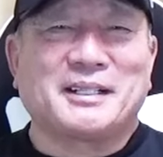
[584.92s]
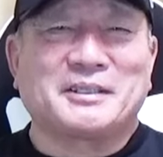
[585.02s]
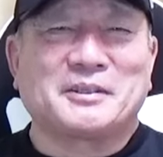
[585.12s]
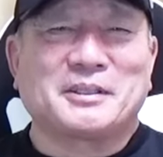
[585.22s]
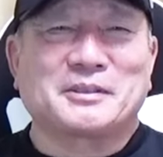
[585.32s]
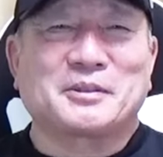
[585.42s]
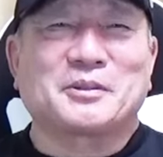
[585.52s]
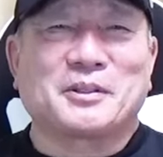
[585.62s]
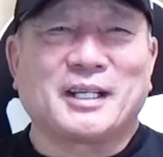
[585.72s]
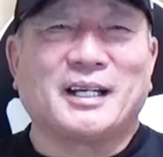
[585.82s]
ないというのはちょっ
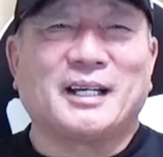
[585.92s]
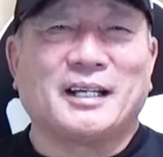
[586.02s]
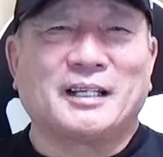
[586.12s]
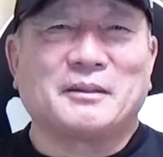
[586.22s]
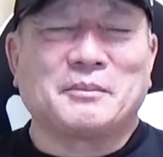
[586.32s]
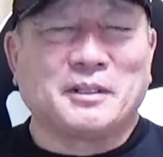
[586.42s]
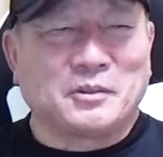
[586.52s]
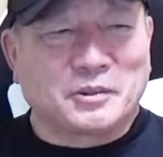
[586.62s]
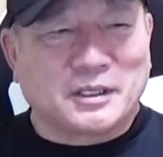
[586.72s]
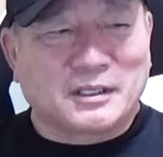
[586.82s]
とな、うん、まあ、
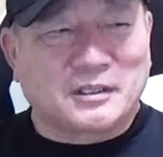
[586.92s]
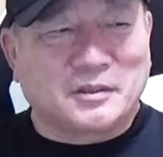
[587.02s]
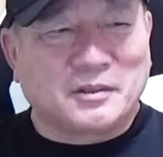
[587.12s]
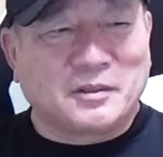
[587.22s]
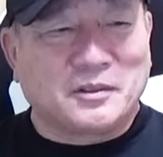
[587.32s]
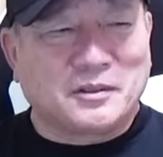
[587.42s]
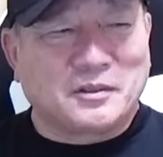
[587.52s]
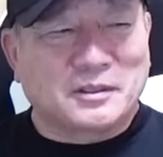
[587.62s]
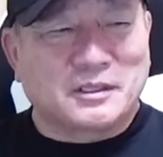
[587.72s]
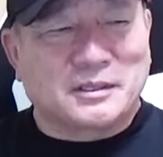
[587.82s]
大谷の
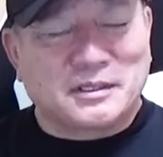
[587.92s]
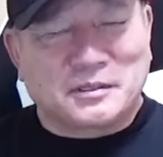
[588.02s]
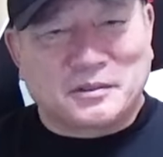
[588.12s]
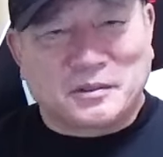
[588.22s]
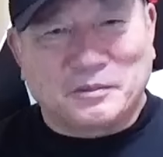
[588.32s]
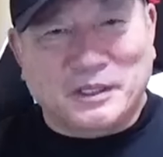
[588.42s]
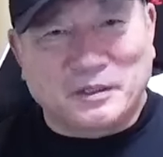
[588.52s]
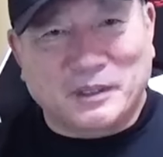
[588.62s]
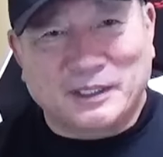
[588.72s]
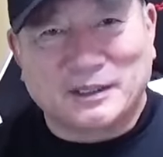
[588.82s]
大谷選手の夢
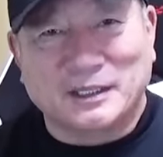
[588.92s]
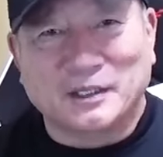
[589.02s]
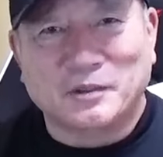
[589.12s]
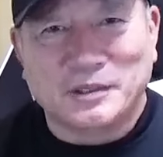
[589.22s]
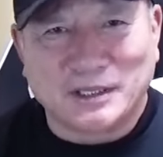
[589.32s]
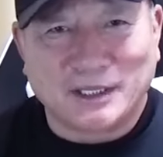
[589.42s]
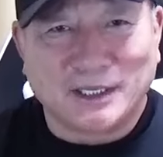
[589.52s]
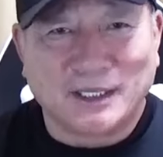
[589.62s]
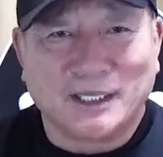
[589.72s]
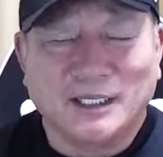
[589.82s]
でもあっただろう
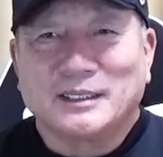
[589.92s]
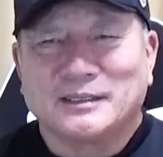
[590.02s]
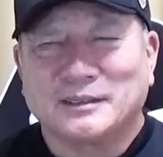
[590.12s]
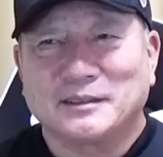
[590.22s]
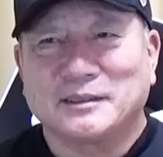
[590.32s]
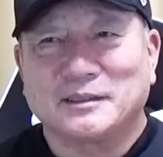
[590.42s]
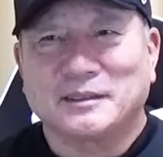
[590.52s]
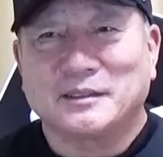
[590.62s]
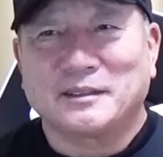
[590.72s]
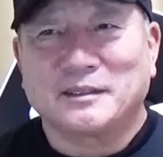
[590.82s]
しう
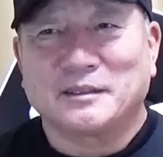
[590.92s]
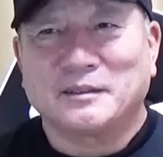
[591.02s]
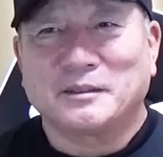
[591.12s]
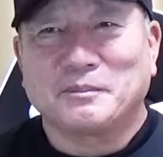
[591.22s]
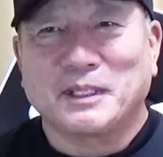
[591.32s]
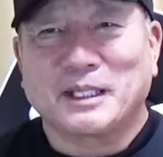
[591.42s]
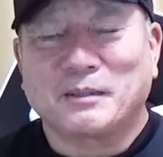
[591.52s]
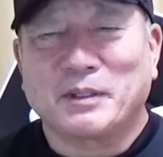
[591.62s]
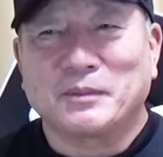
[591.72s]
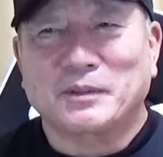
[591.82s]
んまあ
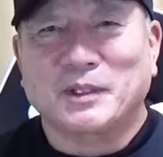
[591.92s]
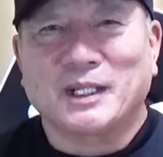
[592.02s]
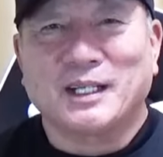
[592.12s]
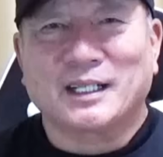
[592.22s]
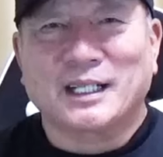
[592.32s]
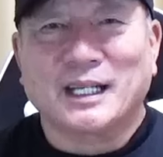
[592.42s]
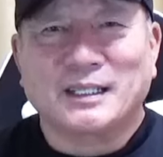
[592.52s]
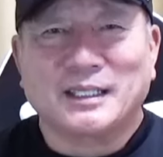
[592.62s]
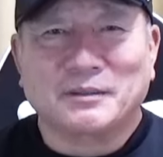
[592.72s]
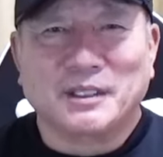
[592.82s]
山本が
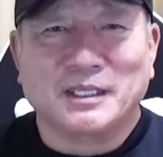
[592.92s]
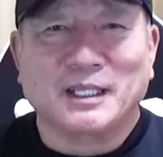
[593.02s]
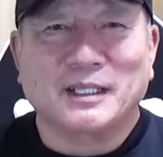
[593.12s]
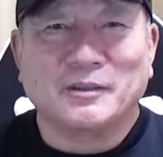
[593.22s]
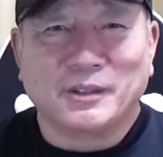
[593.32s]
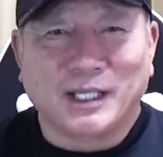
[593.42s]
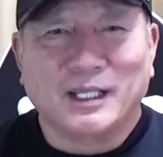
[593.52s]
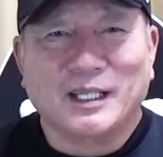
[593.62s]
勝ってくれたけどね、